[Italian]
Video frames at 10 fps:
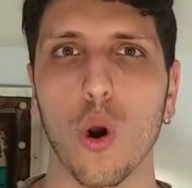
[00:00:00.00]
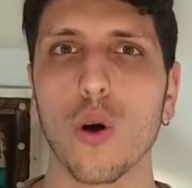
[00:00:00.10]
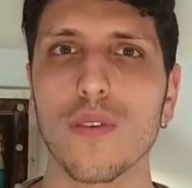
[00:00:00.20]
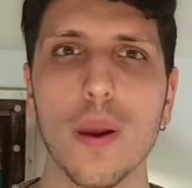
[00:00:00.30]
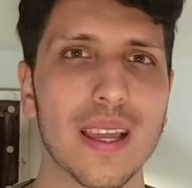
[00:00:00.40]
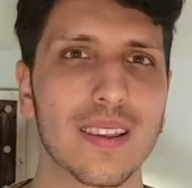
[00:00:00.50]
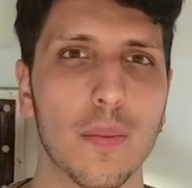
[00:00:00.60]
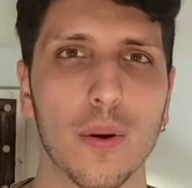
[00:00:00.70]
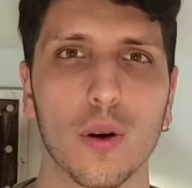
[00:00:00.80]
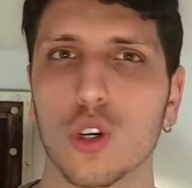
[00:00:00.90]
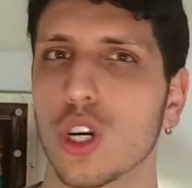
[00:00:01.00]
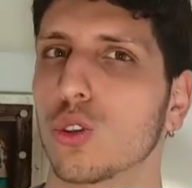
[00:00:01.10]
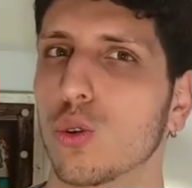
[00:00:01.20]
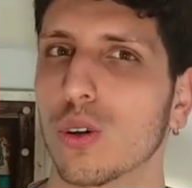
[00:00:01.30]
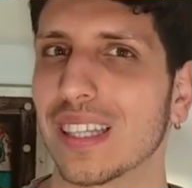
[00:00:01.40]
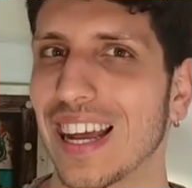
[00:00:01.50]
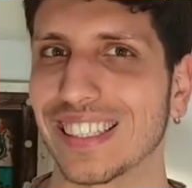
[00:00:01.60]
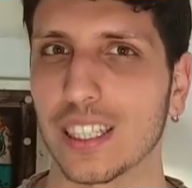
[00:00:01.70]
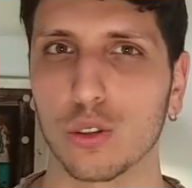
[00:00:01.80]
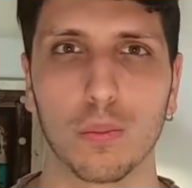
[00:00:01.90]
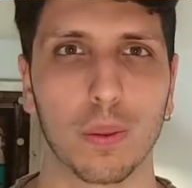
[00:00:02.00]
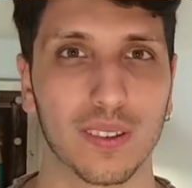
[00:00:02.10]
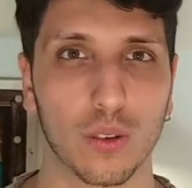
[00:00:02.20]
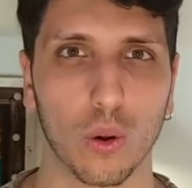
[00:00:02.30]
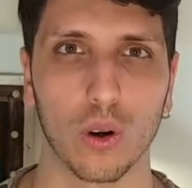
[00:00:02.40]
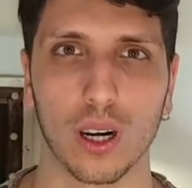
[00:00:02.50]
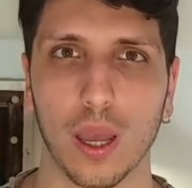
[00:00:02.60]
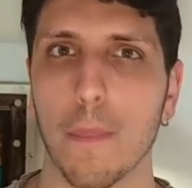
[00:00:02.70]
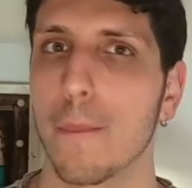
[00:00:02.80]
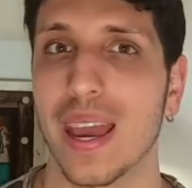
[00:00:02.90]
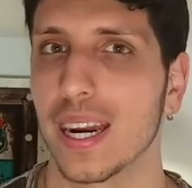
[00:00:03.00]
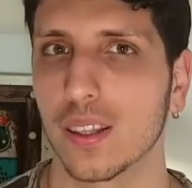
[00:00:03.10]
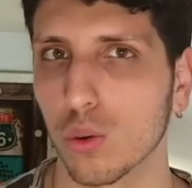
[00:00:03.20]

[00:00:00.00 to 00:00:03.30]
Ovviamente però ce ne sono tante sul Play Store che meritano